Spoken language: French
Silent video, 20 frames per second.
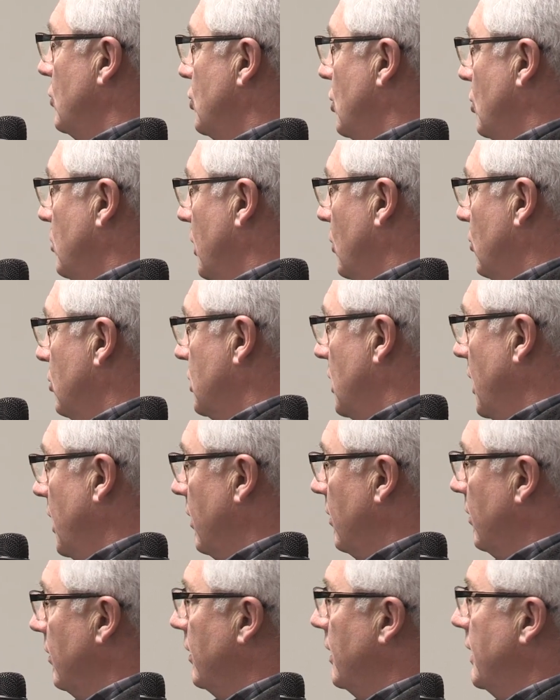Jean-Louis Rousselin,
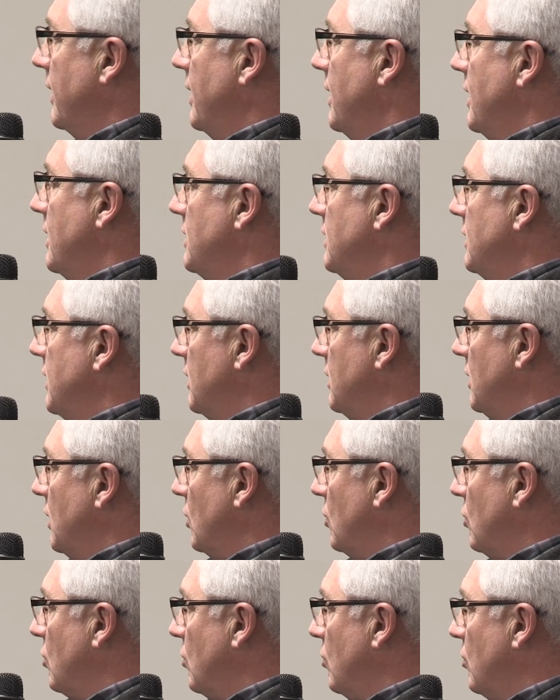
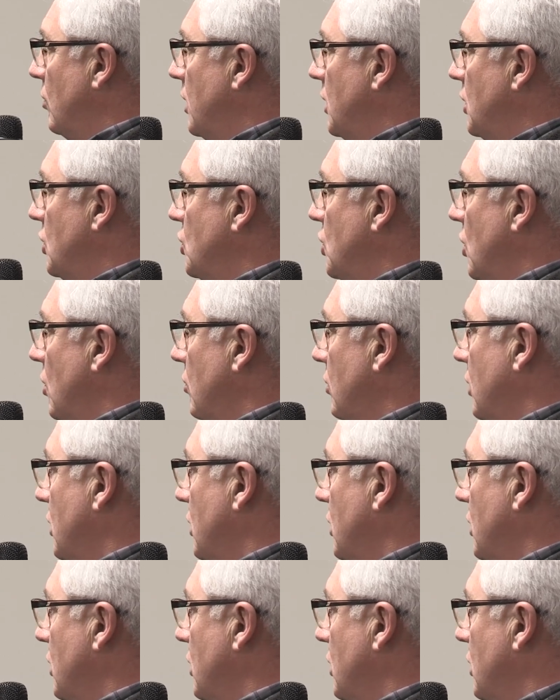c'est-à-dire que les gens